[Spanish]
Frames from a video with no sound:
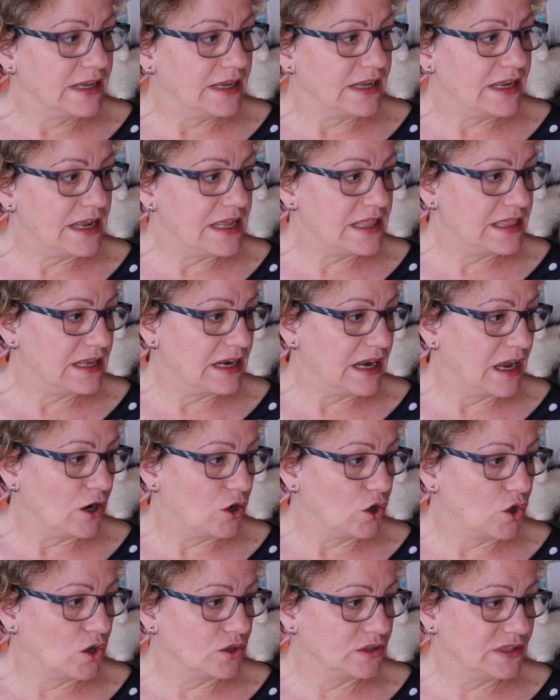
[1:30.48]
Y de
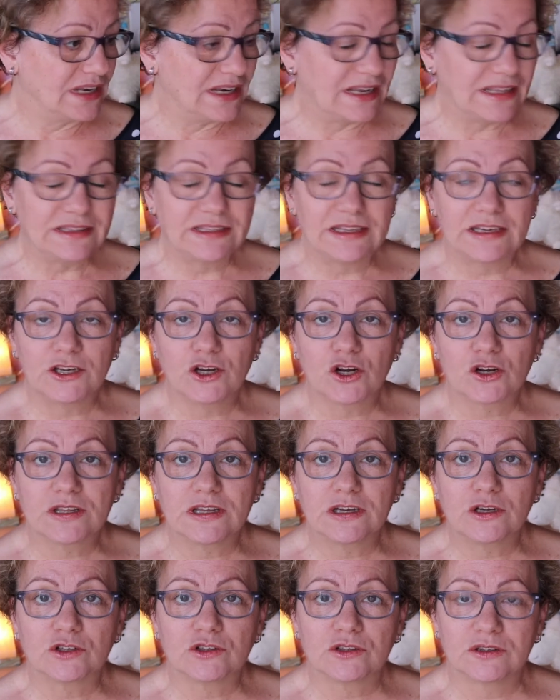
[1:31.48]
la, del anterior
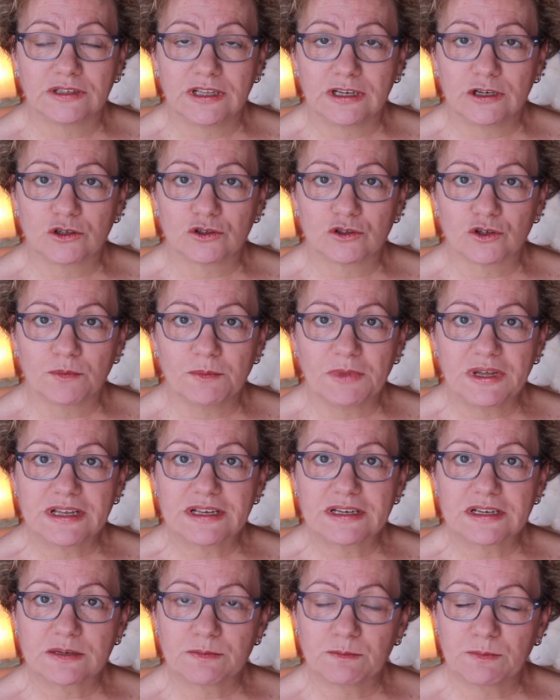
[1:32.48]
del, otro
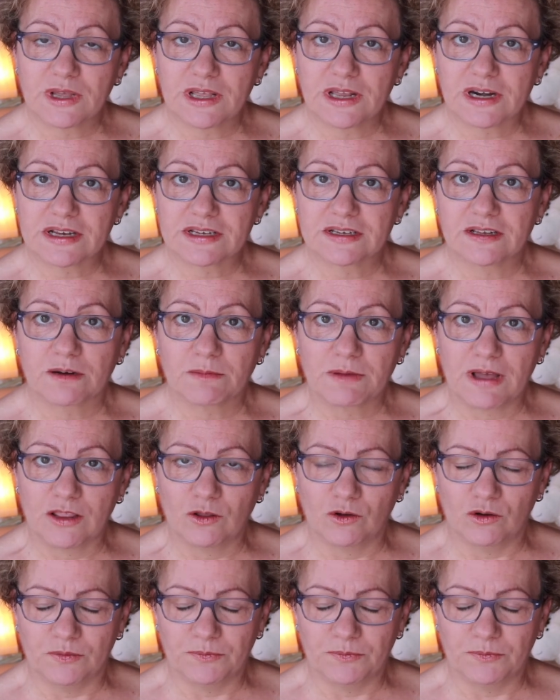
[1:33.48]
mes me he reservado...